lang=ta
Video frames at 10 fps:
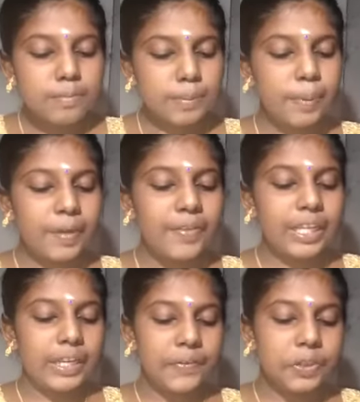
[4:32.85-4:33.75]
பிப்ரவரி
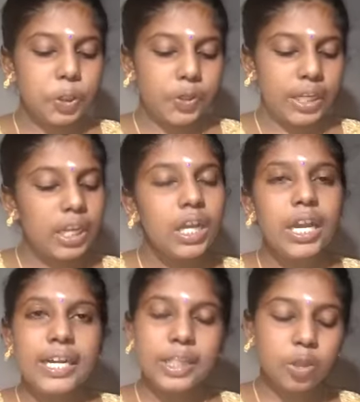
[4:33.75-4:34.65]
இருபத்தி ஒன்று
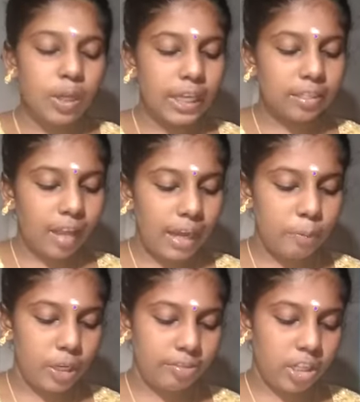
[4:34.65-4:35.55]
அனைத்துலக
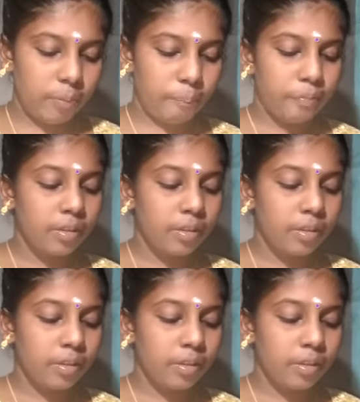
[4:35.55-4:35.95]
தாய்மொழி தினம்